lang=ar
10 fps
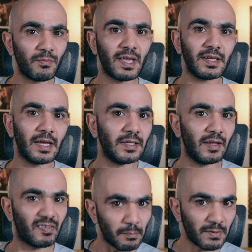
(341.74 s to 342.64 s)
ممكن
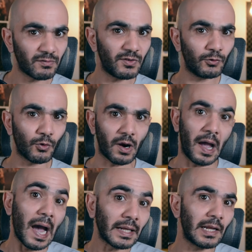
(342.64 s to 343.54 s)
اني ثبت
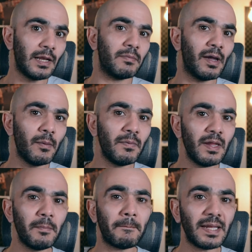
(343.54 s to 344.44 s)
فيدورا انا اللي
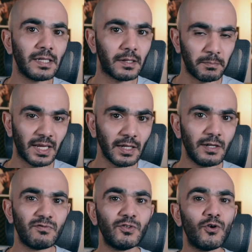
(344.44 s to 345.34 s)
بهمني من, من كل
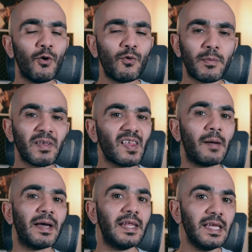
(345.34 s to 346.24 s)
الفيديو هو بس
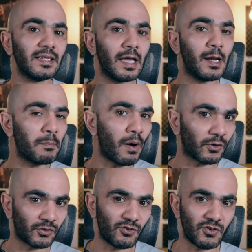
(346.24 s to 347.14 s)
عملية
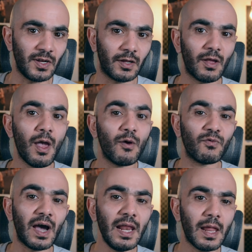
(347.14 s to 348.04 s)
البارتيشننج
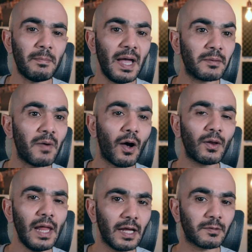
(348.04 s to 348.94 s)
فهلا بعد ما
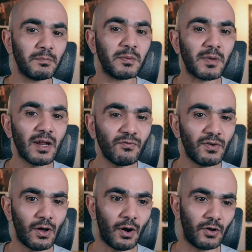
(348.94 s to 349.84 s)
اقلعت من ملف
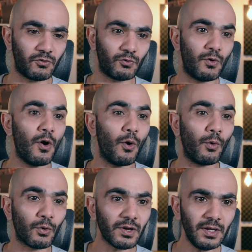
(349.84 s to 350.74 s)
الايزو
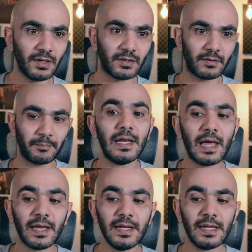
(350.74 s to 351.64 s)
ورحت
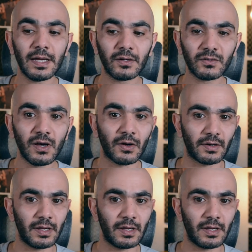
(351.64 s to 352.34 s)
لاني اختار